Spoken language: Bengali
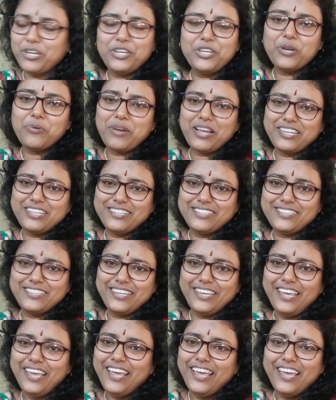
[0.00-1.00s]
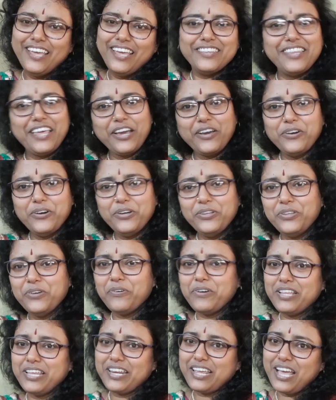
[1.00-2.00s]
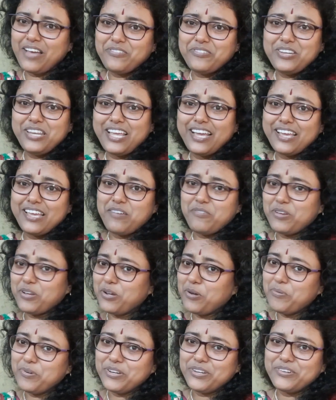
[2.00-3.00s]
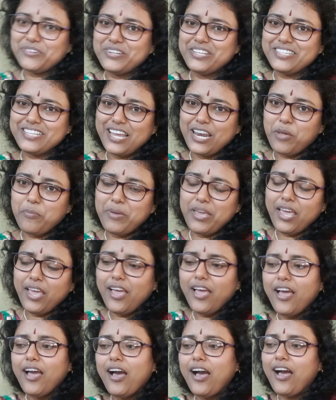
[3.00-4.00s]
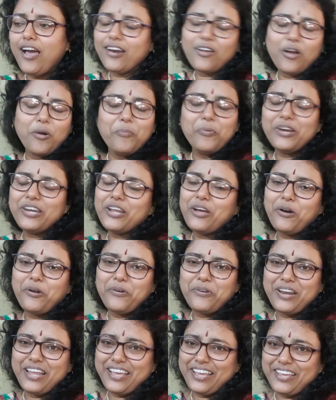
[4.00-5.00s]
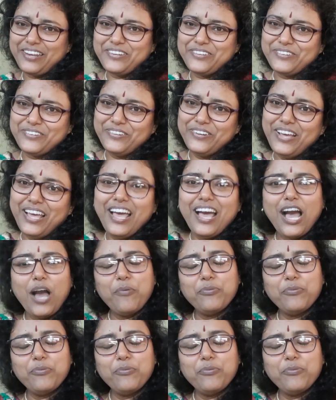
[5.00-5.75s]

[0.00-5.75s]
ভিডিও বানিয়েছি দেখো তোমাদের কেমন লাগে আমায় কমেন্ট করে জানাবে আর কমেন্ট করো না কেন গো